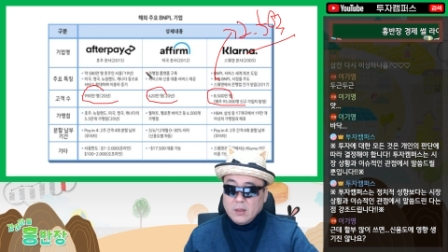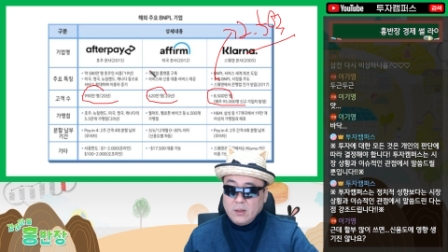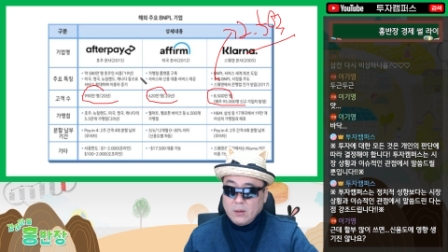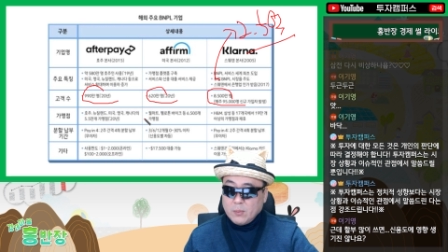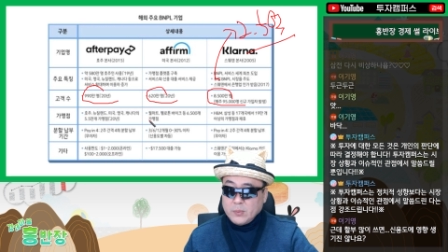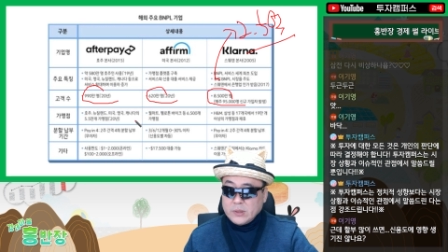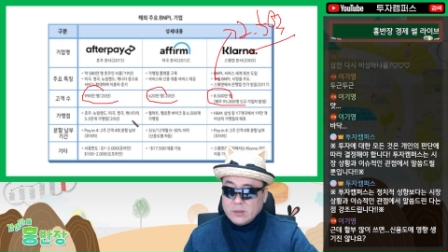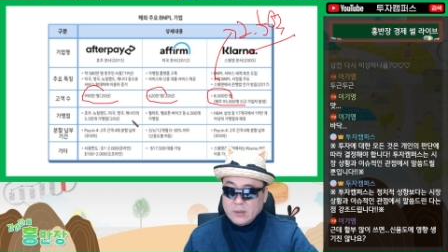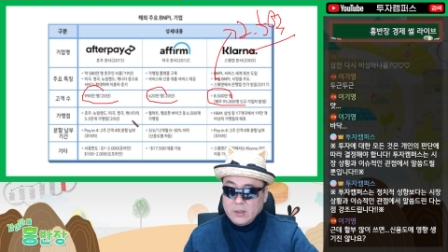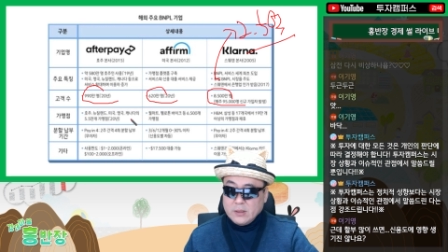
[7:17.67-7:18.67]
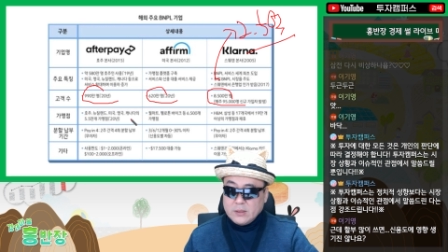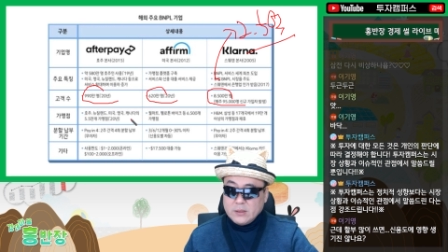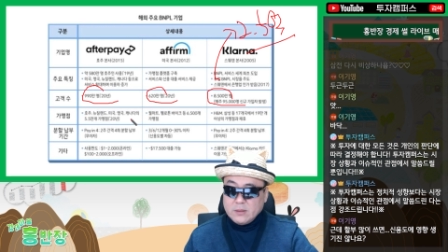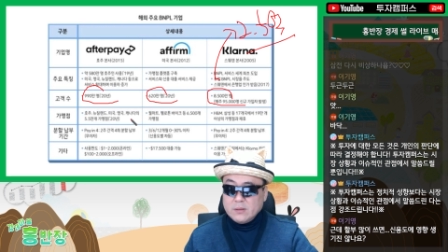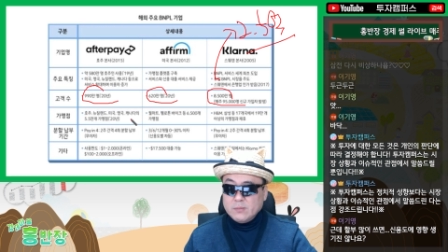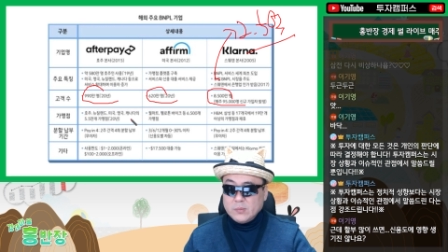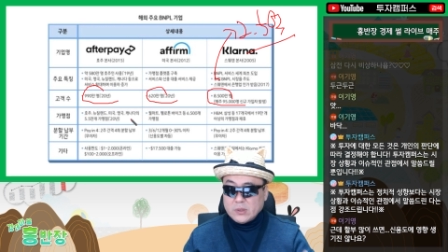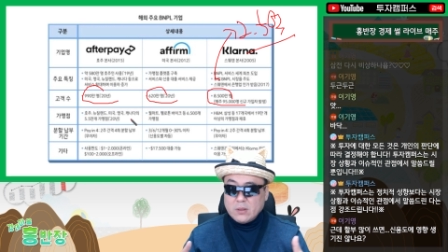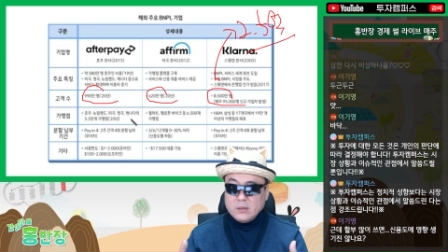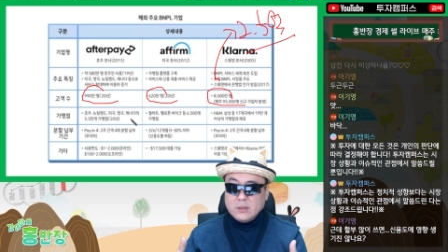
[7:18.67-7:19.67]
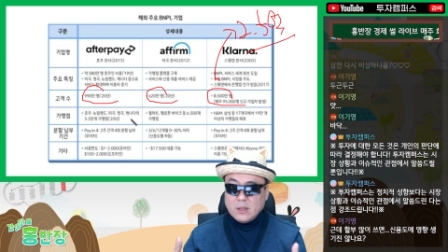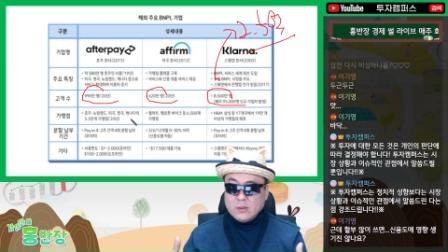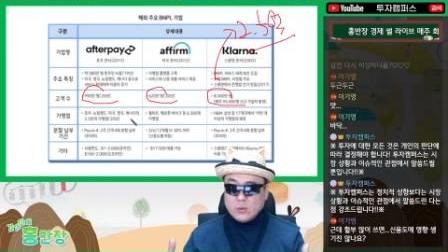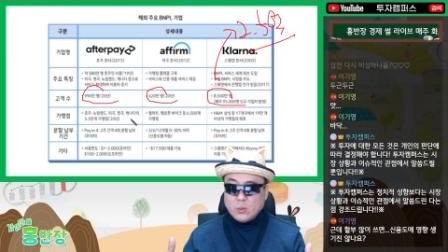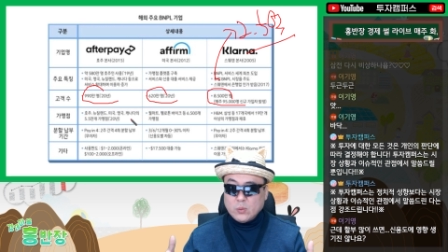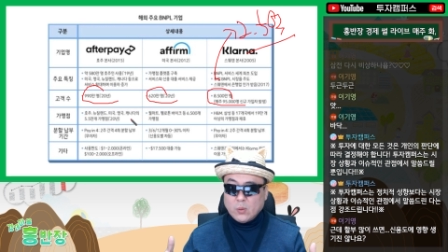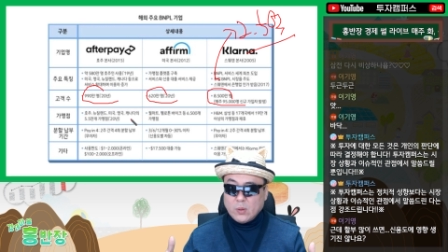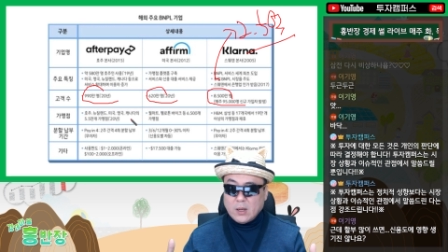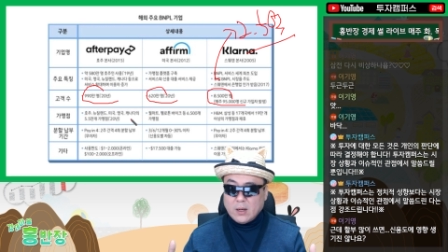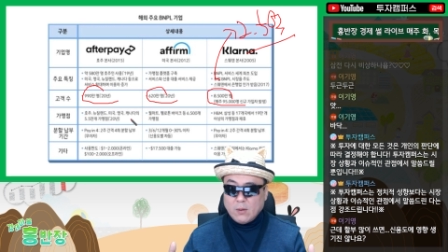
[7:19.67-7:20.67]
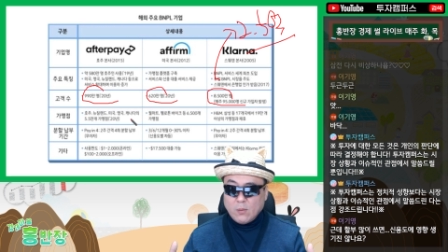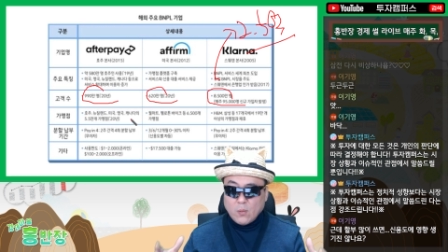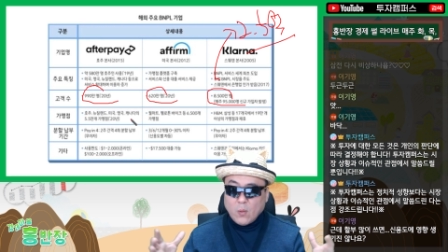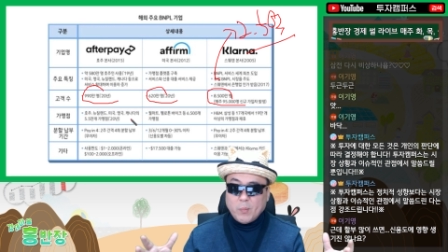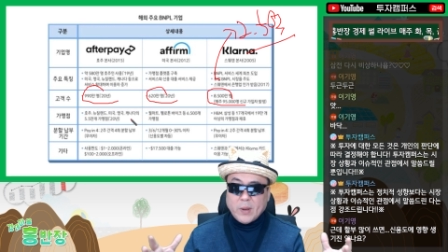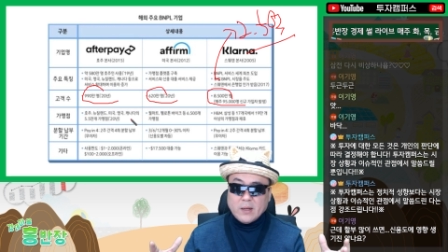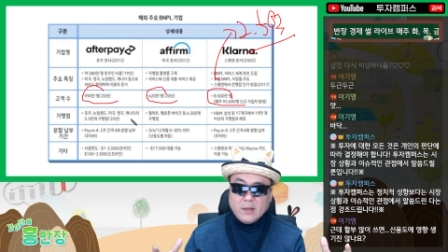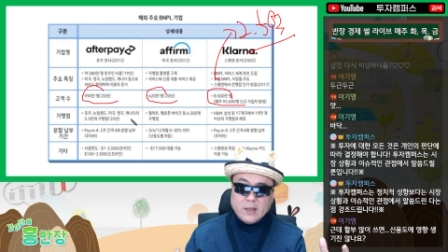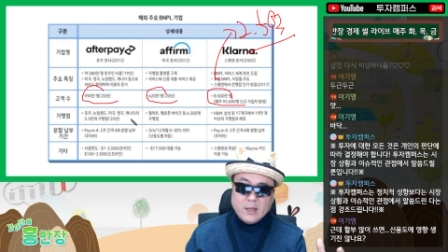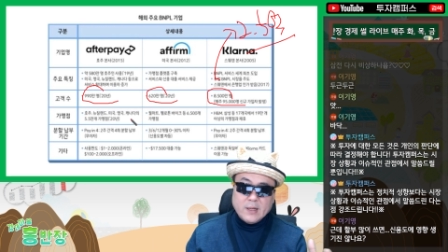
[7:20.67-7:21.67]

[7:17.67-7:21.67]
이 업체들이 지금 성장 속도가 꼭 빠른 게